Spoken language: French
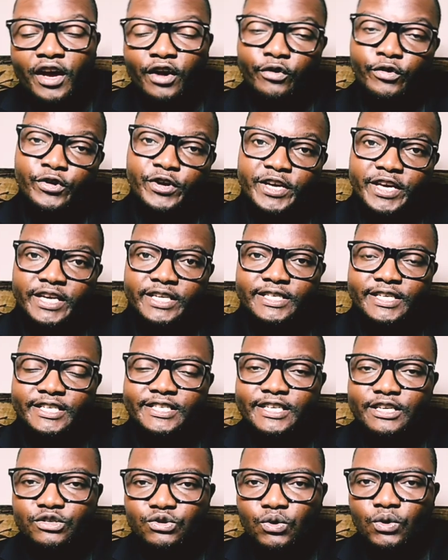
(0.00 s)
est relégué cette
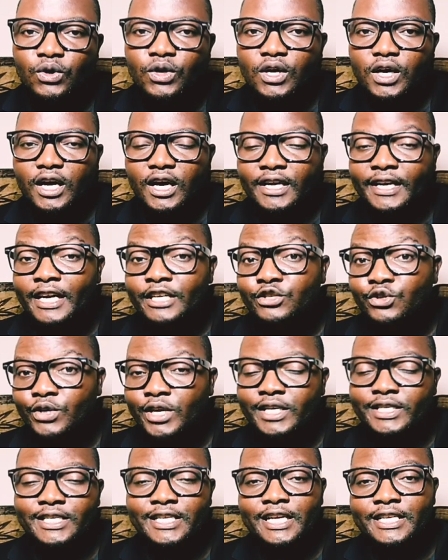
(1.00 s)
saison en
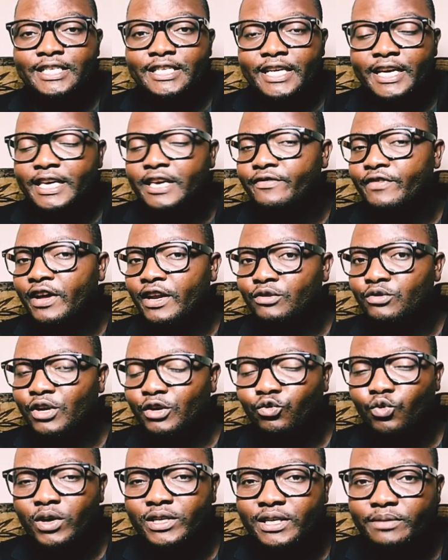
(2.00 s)
national, c'est-à-dire équivalent de la
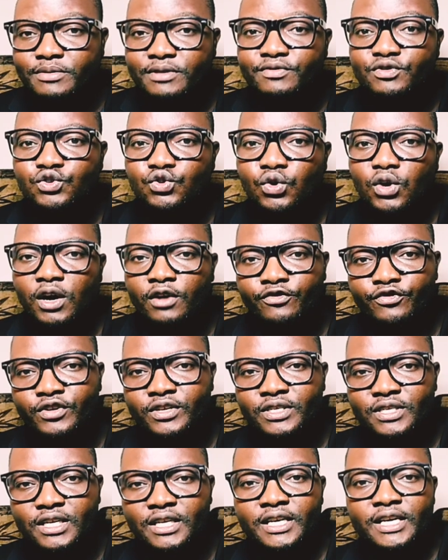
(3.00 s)
troisième division en
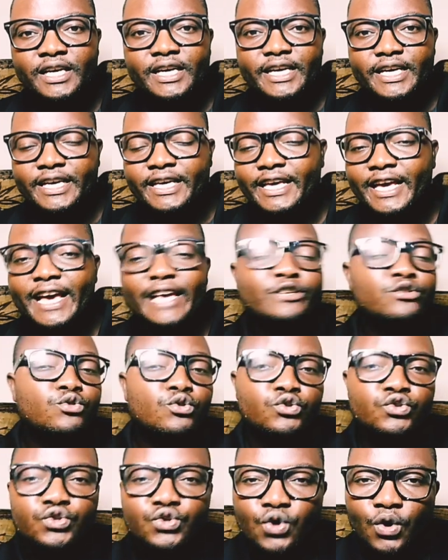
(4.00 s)
France. Et est-ce que
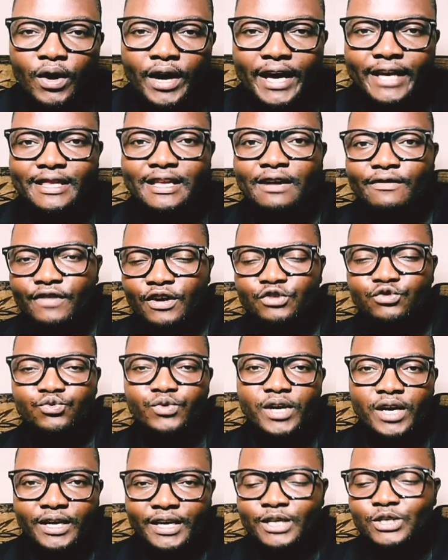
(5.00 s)
Junior Laitan va jouer
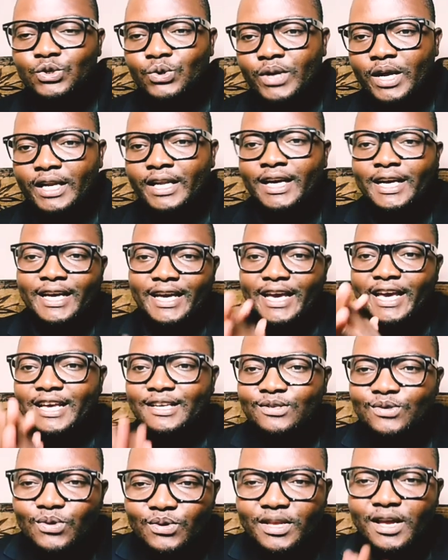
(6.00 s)
en national Est-ce
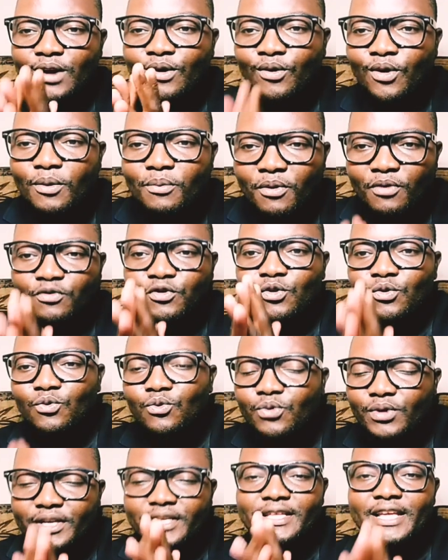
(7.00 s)
que des clubs vont
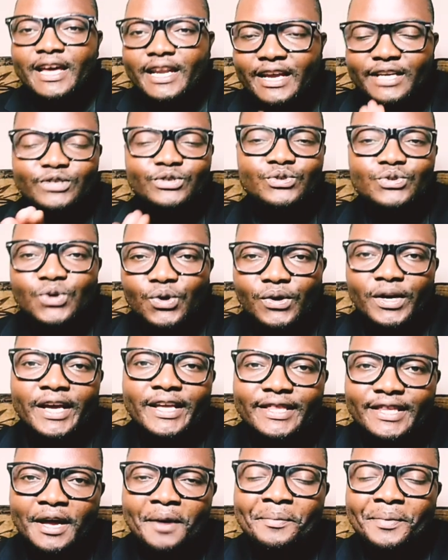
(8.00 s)
courir derrière Junior
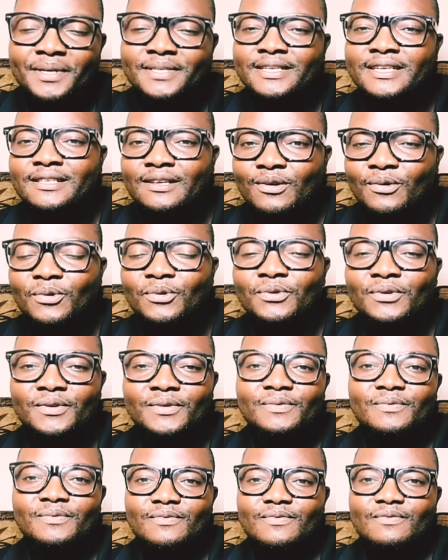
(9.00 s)
Laitan après cette rencontre
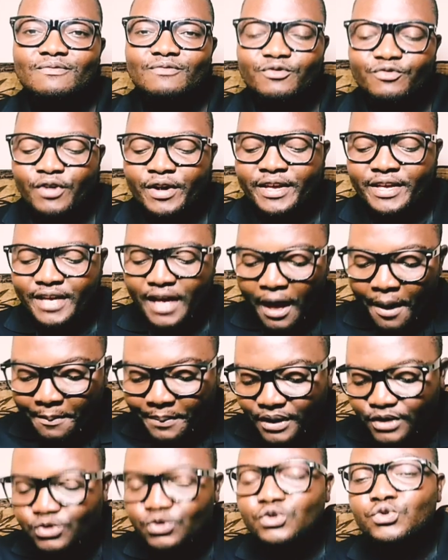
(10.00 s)
Vous voyez,
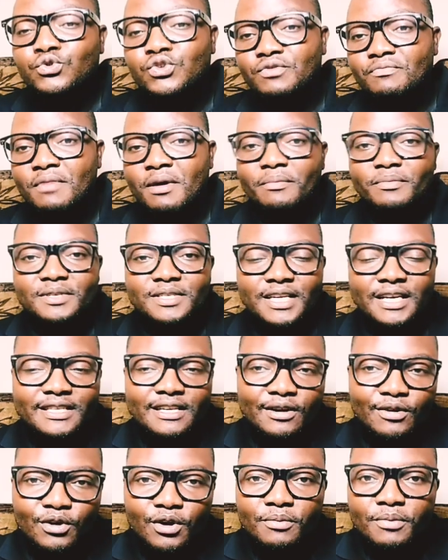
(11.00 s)
après ce tweet, même s'il y a des
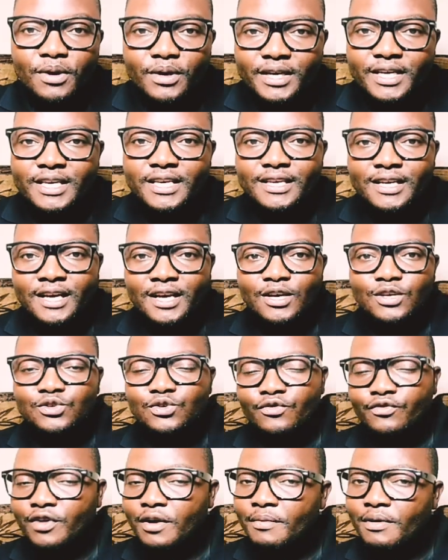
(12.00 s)
clubs qui sont
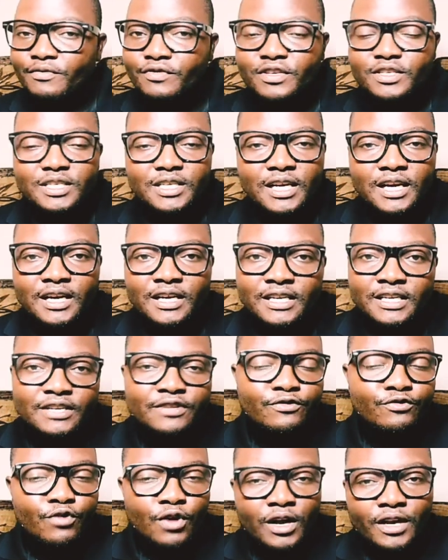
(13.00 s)
vraiment vigilants, ils
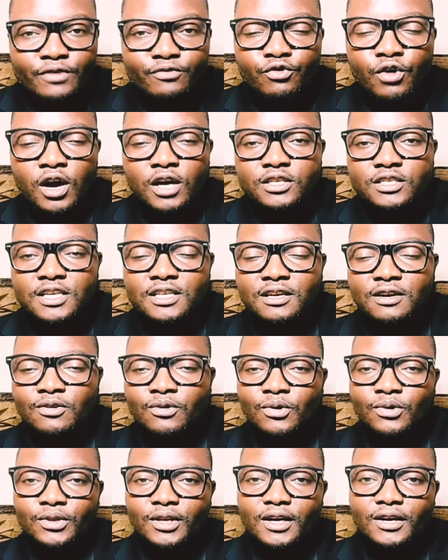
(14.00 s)
vont aller voir cette
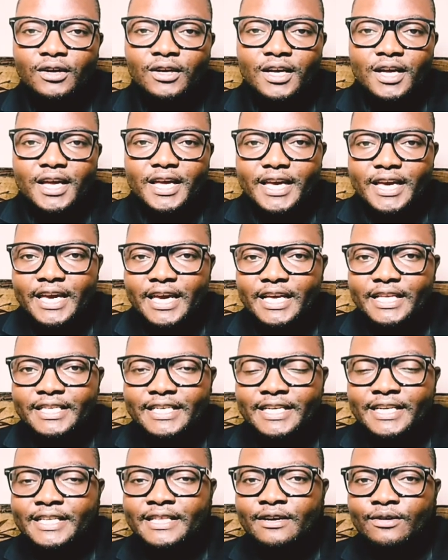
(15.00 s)
rencontre et
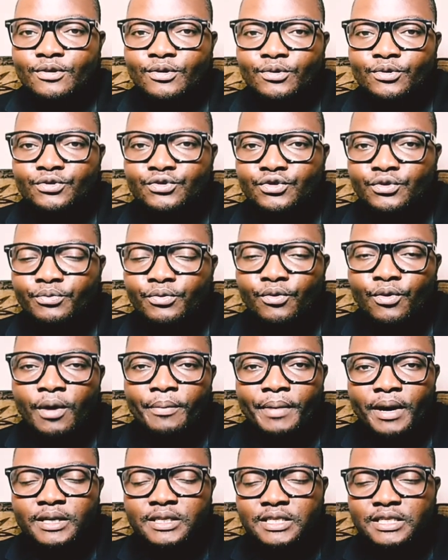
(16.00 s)
tirer des conclusions. Pourquoi
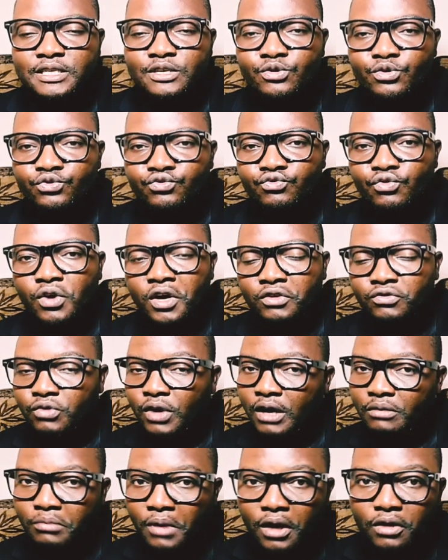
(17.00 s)
pas signer le joueur En tout
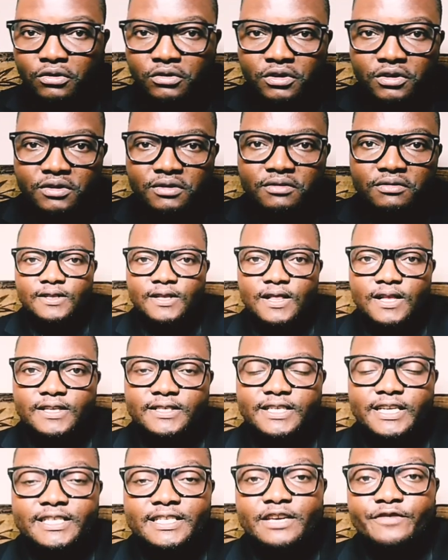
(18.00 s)
cas,
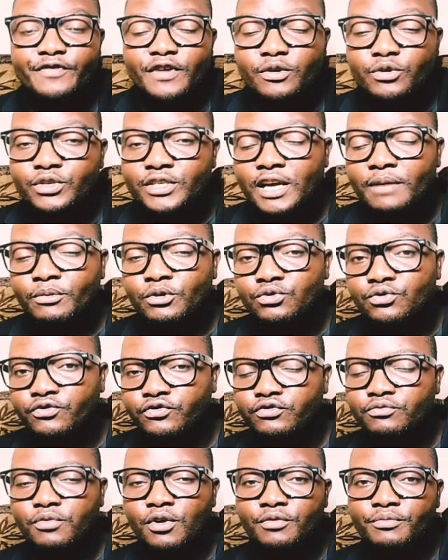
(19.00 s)
c'est ce qui fait le charme du
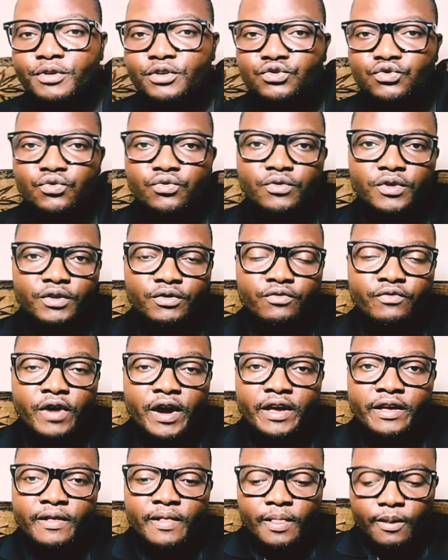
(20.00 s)
football, bien sûr. Et
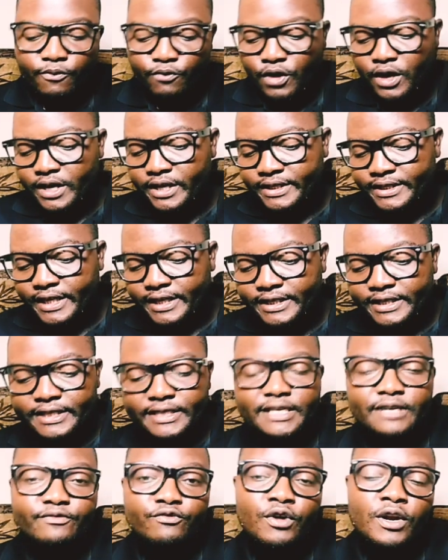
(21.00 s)
voyez, voilà les
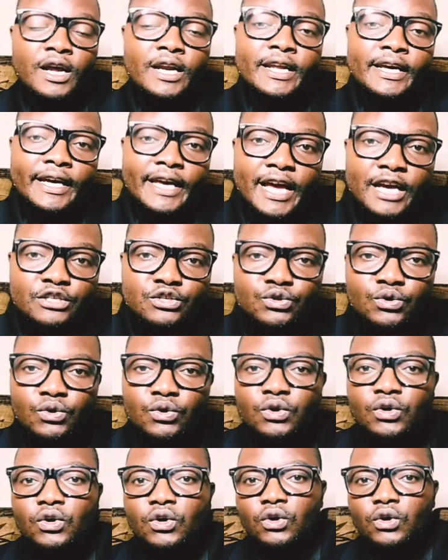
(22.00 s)
statistiques, voilà les réactions.
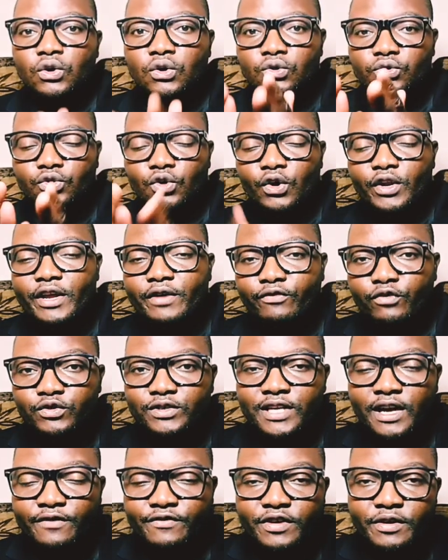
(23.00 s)
Donnez vos
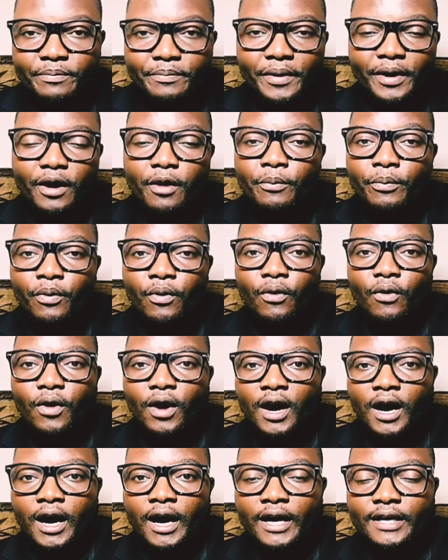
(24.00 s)
avis par rapport
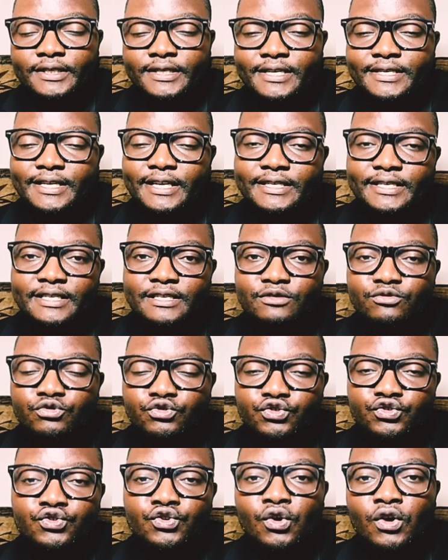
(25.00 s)
à ces statistiques de
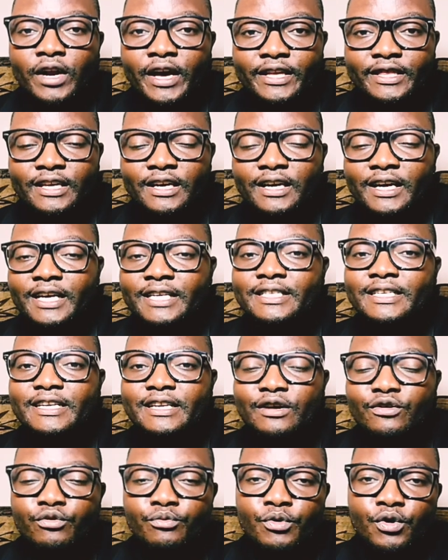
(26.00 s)
Junior-là est-ce qu'il est
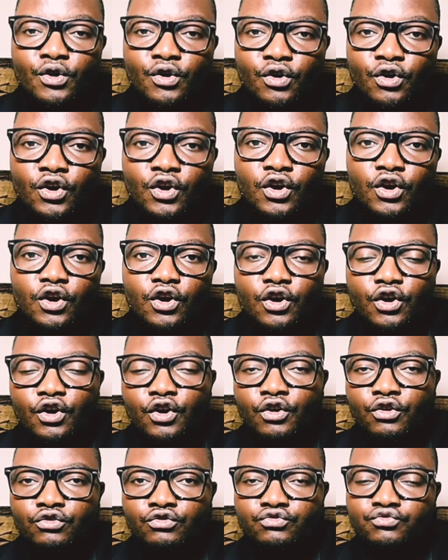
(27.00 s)
le meilleur
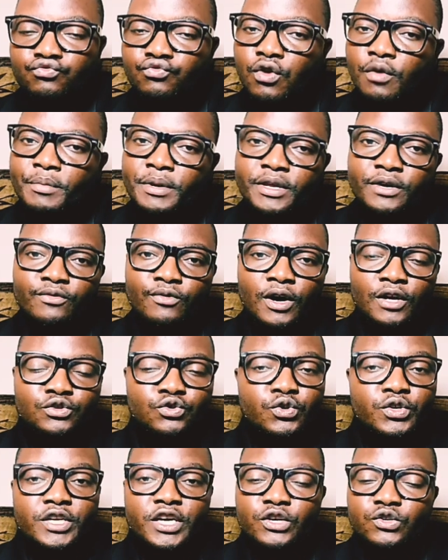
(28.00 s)
euh, joueur béninois Ce
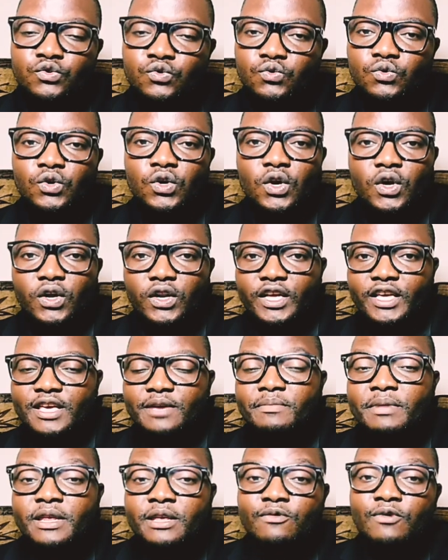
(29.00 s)
qui est sûr, l'équipe
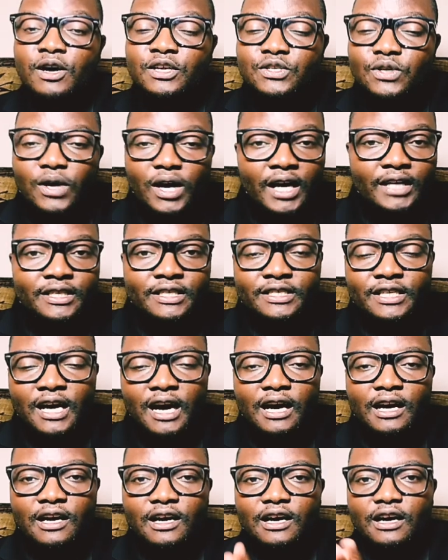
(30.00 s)
béninoise a déjà
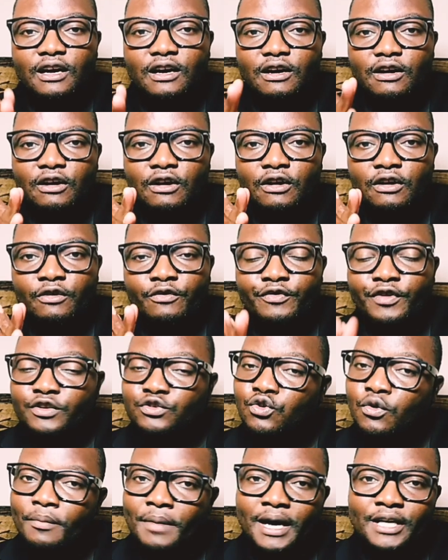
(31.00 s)
euh, fait
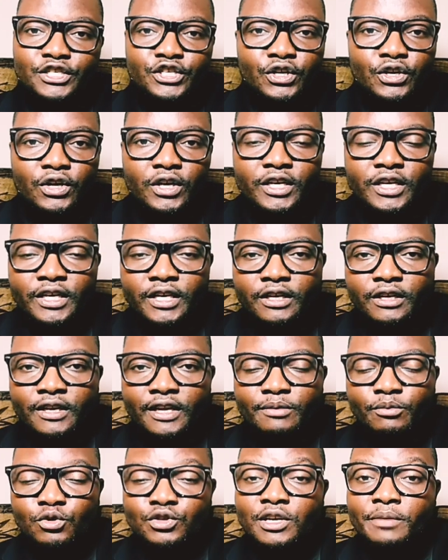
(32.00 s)
son match hein, et les
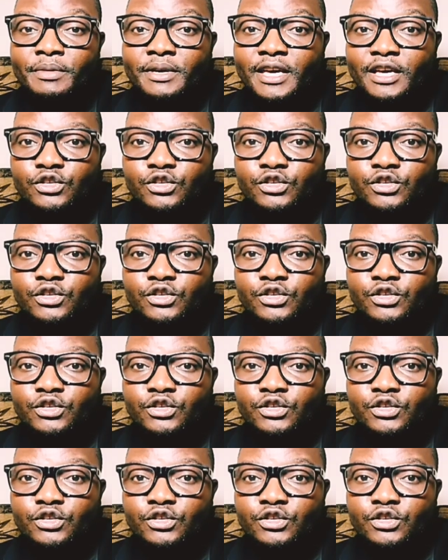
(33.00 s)
Mozambiquais